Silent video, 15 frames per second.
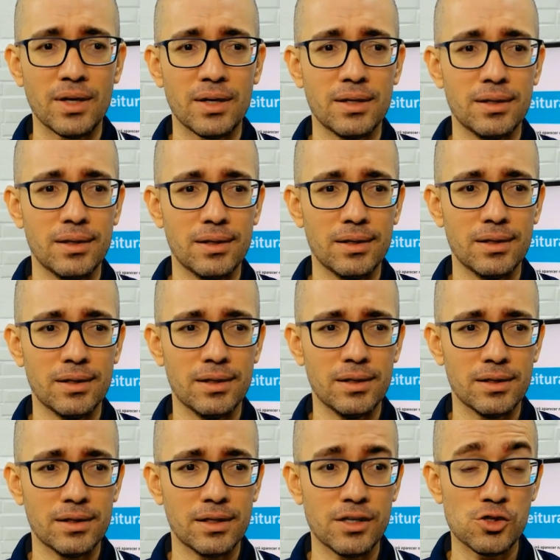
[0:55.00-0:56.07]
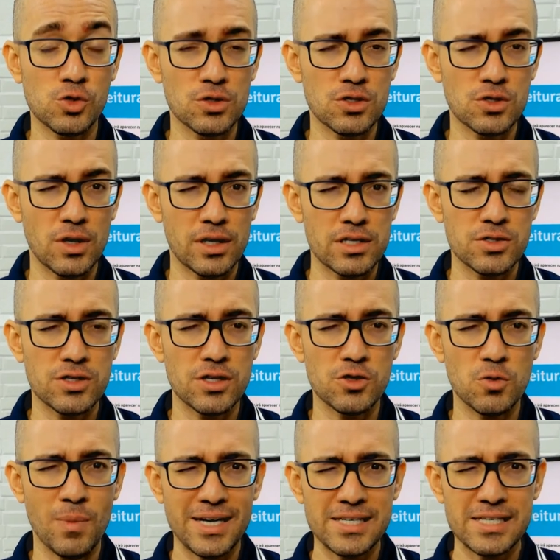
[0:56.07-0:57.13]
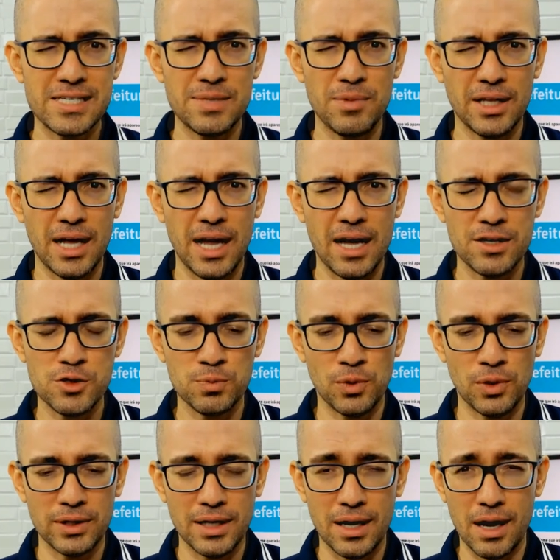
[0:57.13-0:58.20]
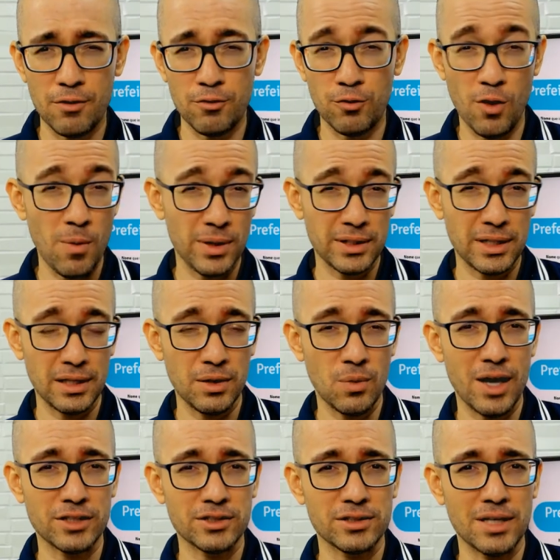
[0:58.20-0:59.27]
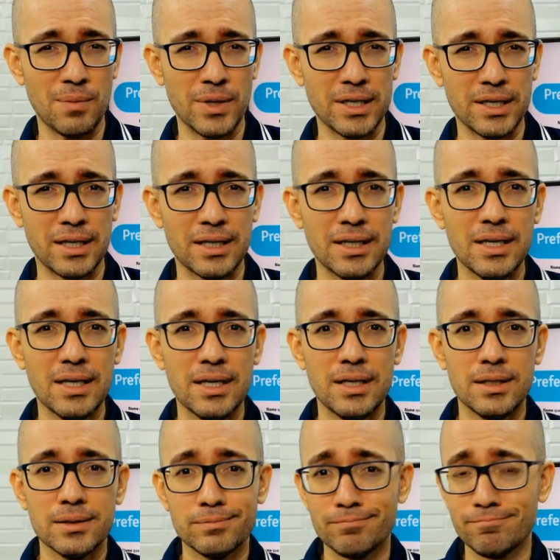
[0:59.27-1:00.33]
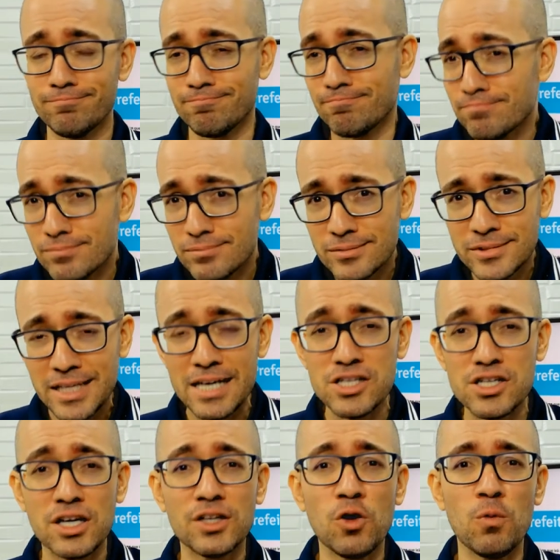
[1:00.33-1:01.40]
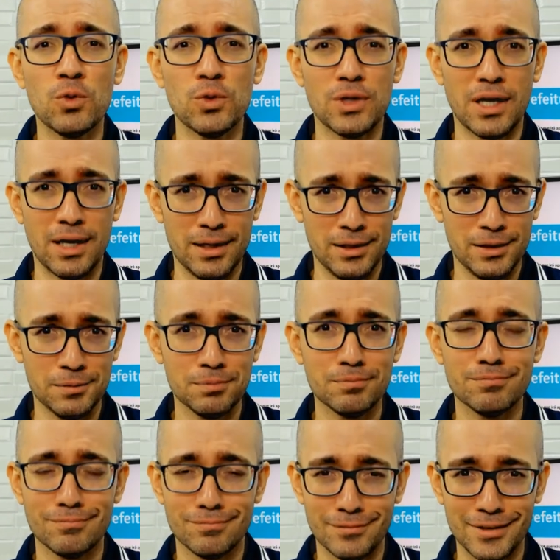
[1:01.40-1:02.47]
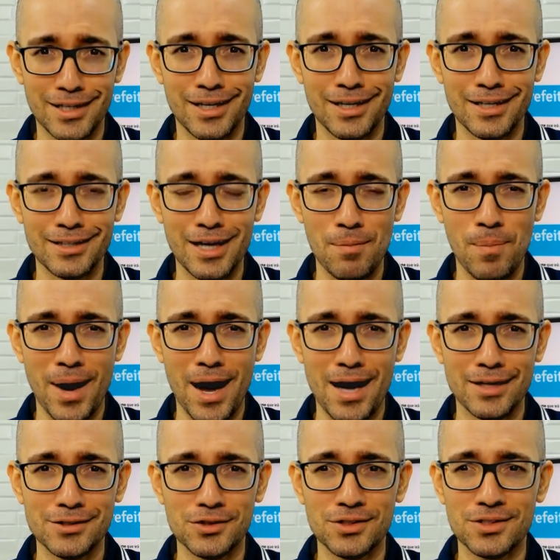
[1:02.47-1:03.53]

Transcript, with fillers: é, questões que eu acredito sejam mais similares, porque a, a, forma da linguagem da banca tende a não mudar na, na parte de